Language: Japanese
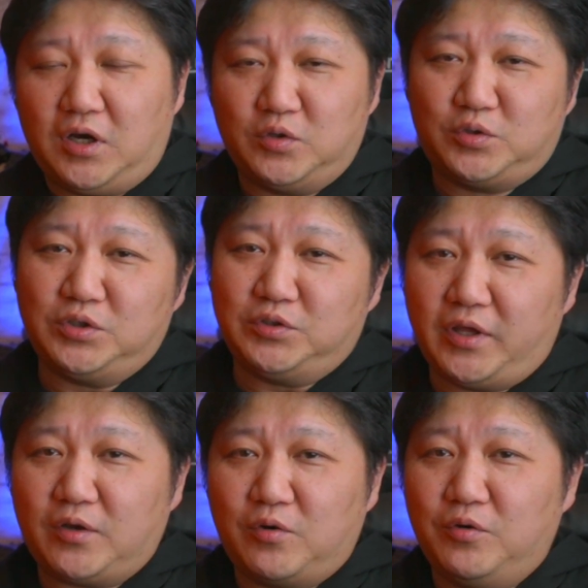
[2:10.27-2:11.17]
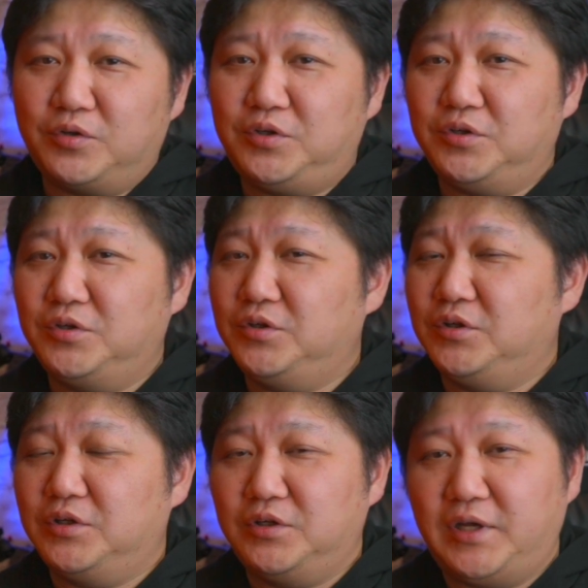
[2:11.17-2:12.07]
あの、ソニーのね、高級
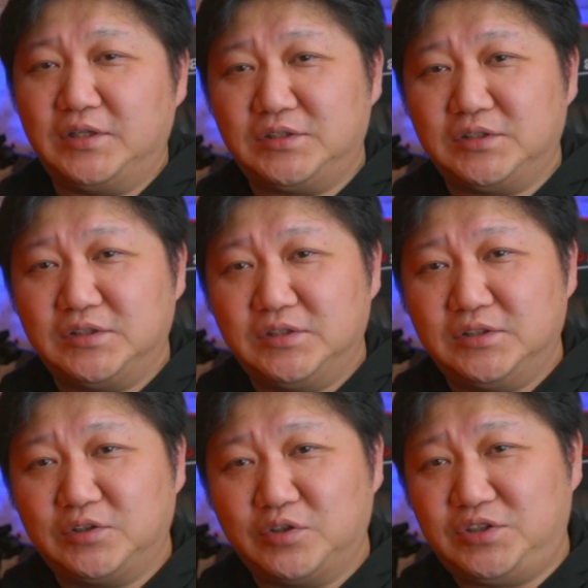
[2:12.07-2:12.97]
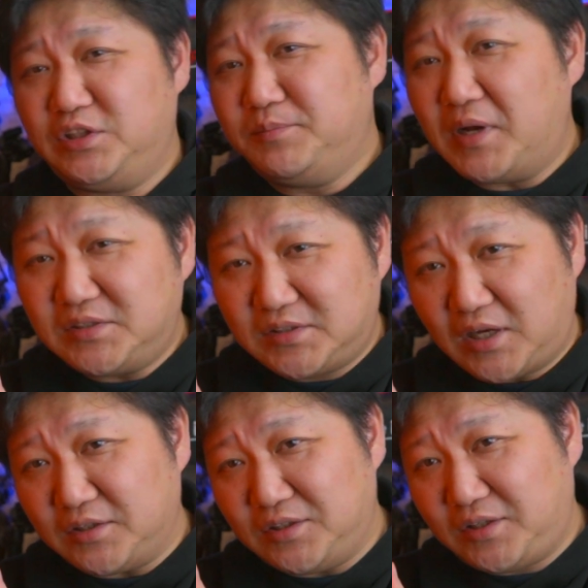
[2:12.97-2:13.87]
レンズ、うんと G
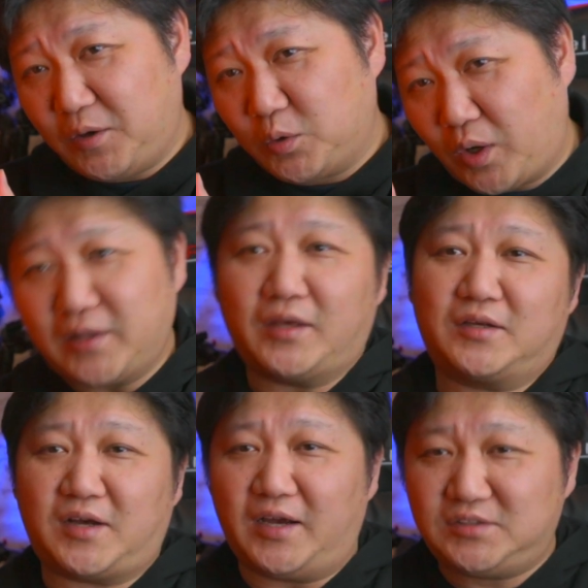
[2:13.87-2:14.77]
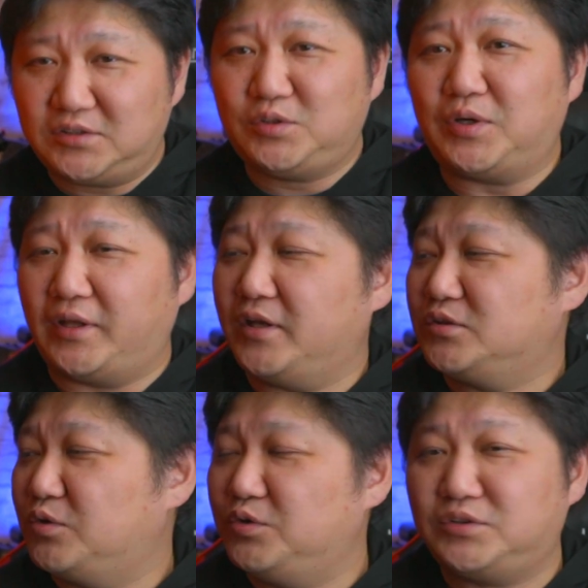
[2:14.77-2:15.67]
マスターに引けを取らない画質っていうかね、
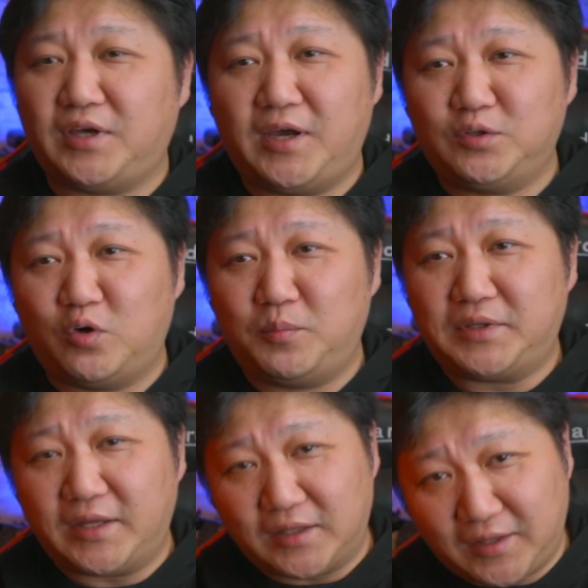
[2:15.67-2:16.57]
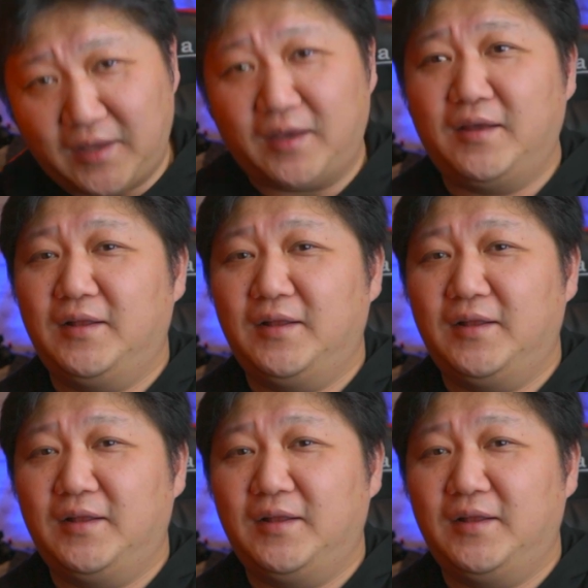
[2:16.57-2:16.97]
そういう性能みたいなんで、